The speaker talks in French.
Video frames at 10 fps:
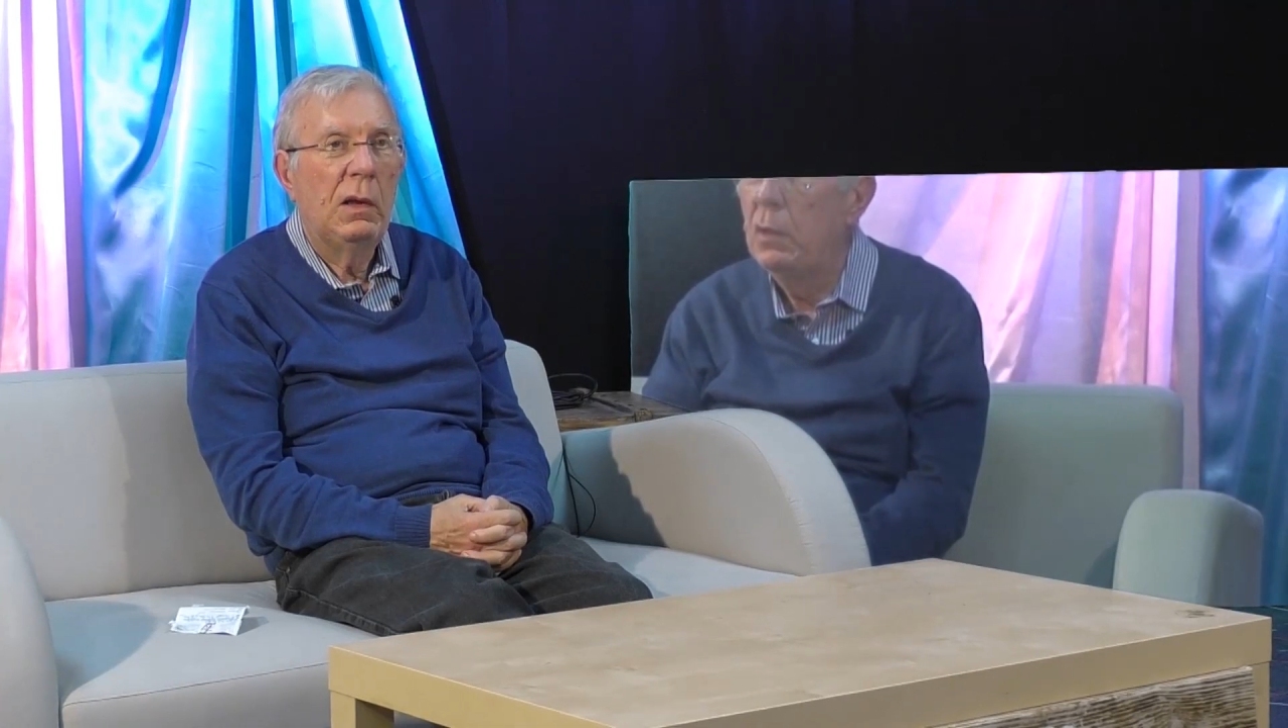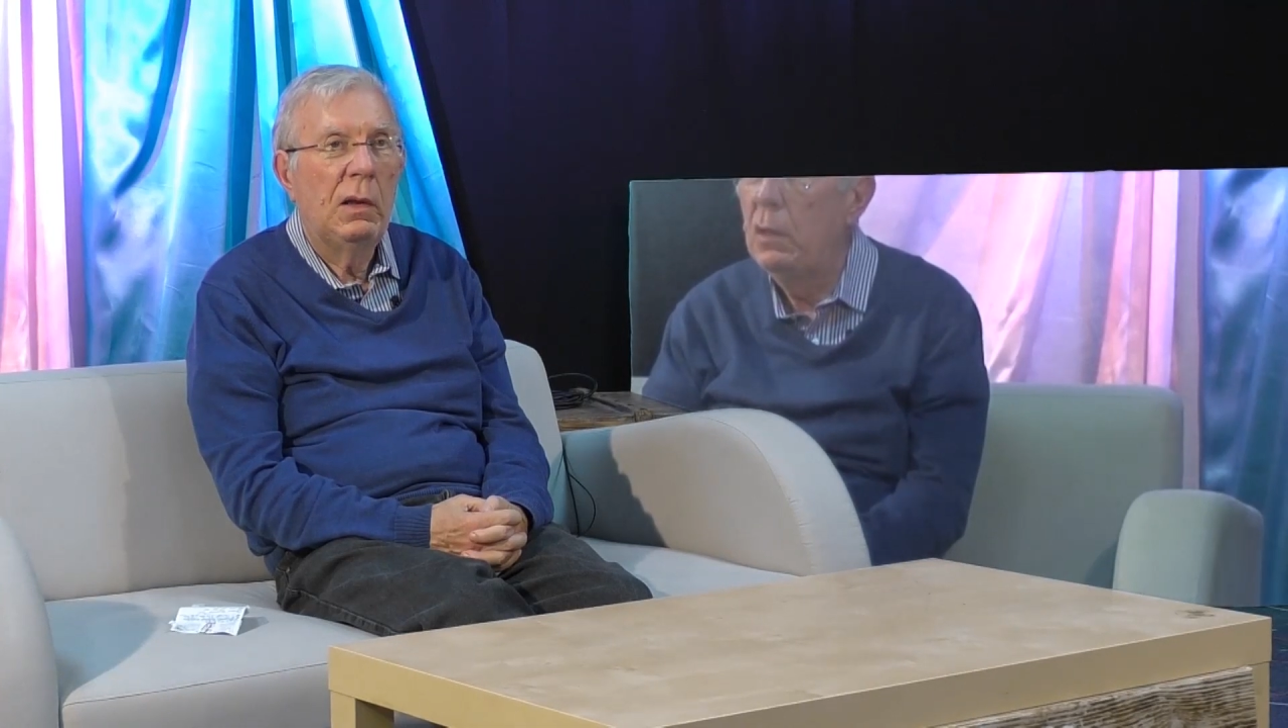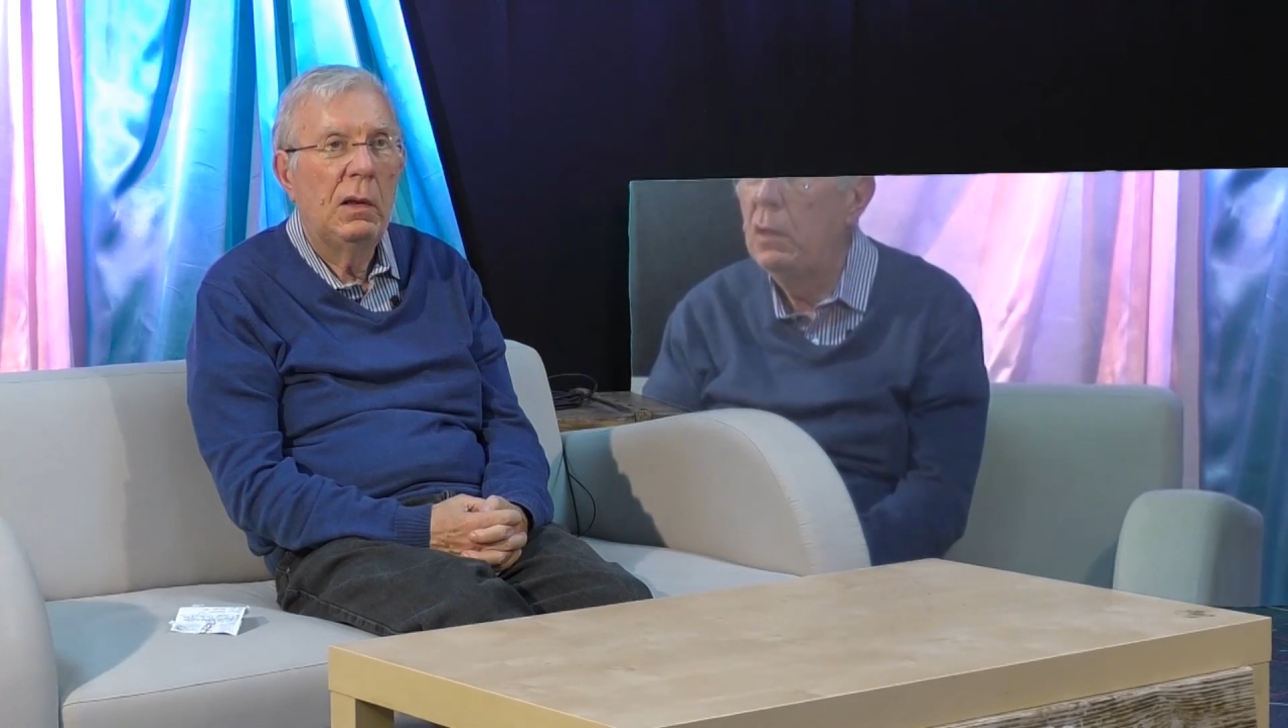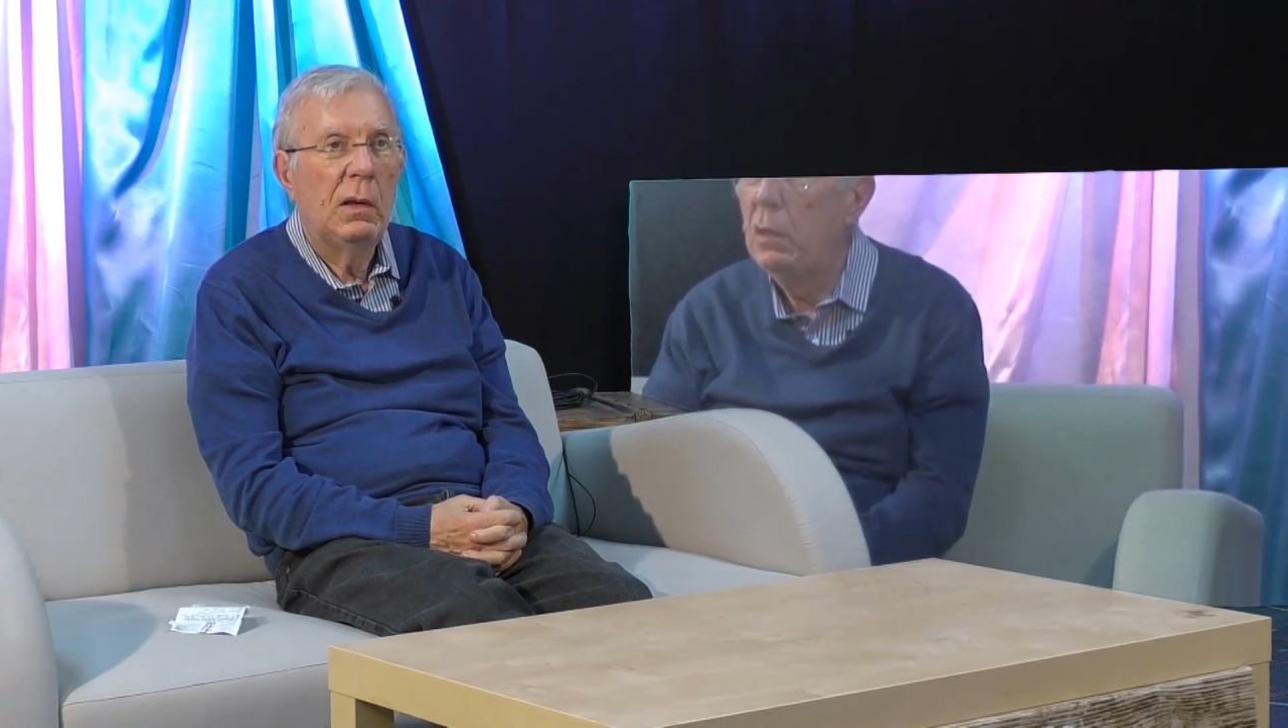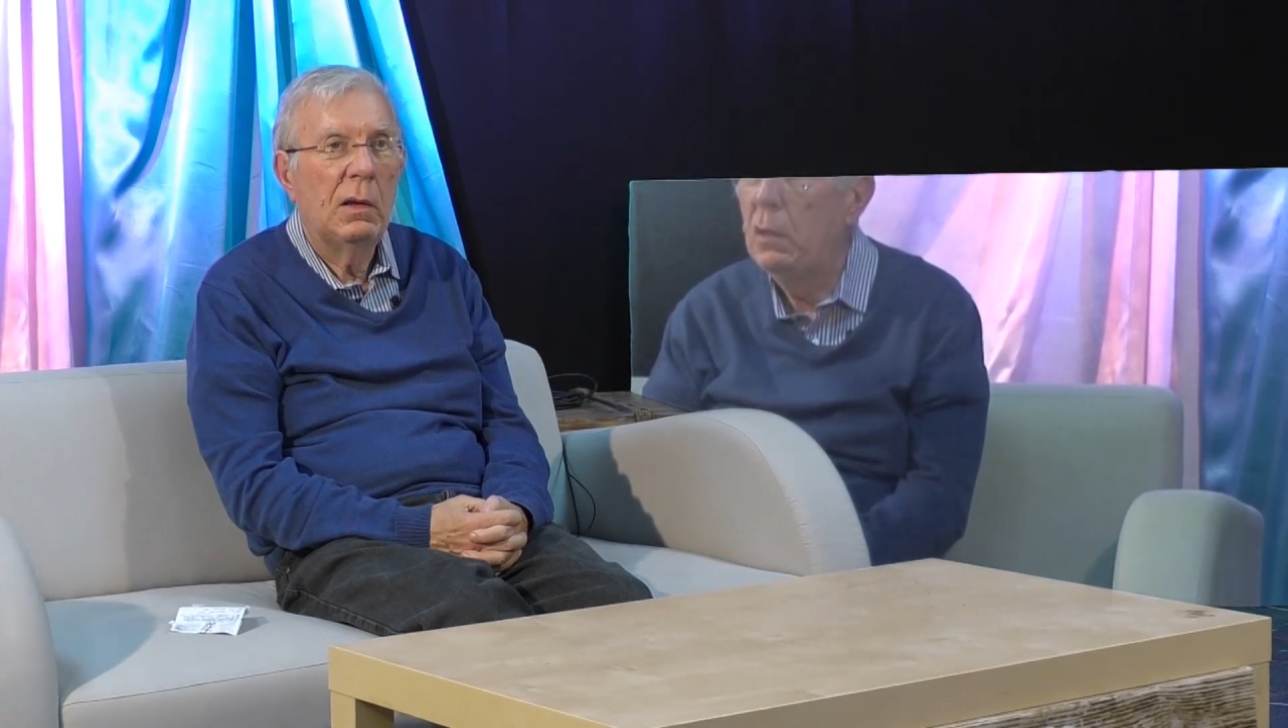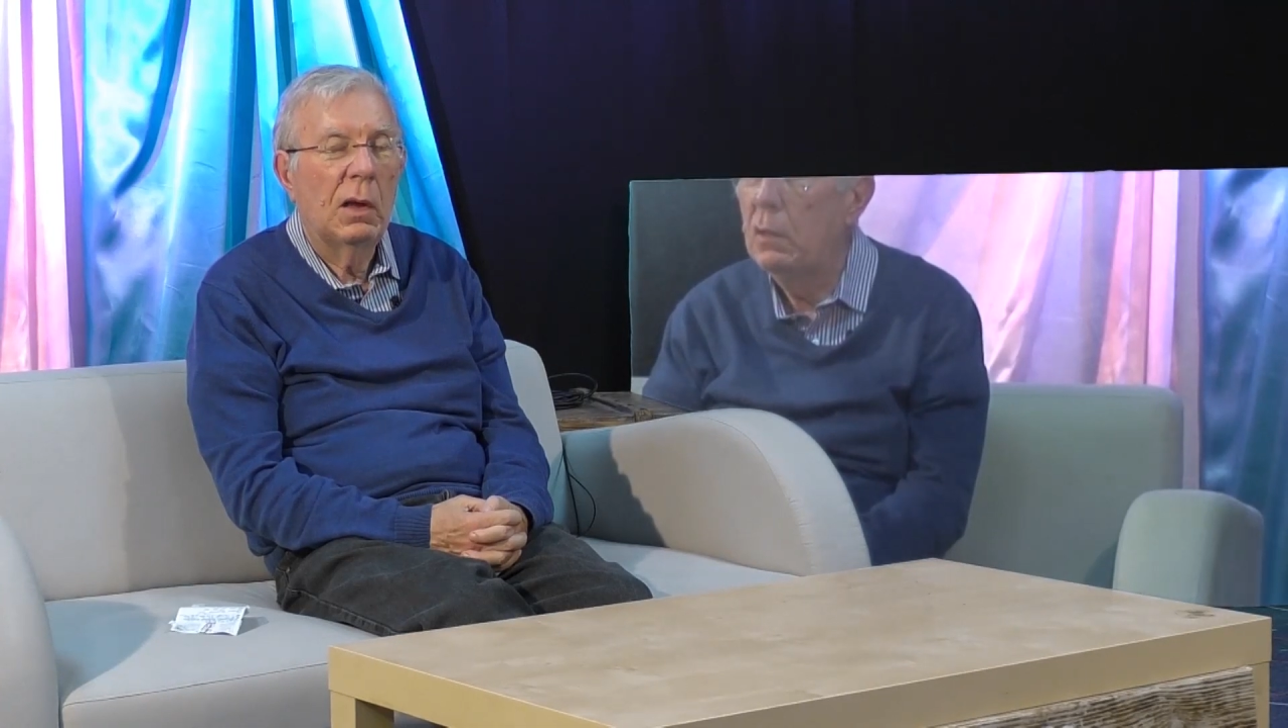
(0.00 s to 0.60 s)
y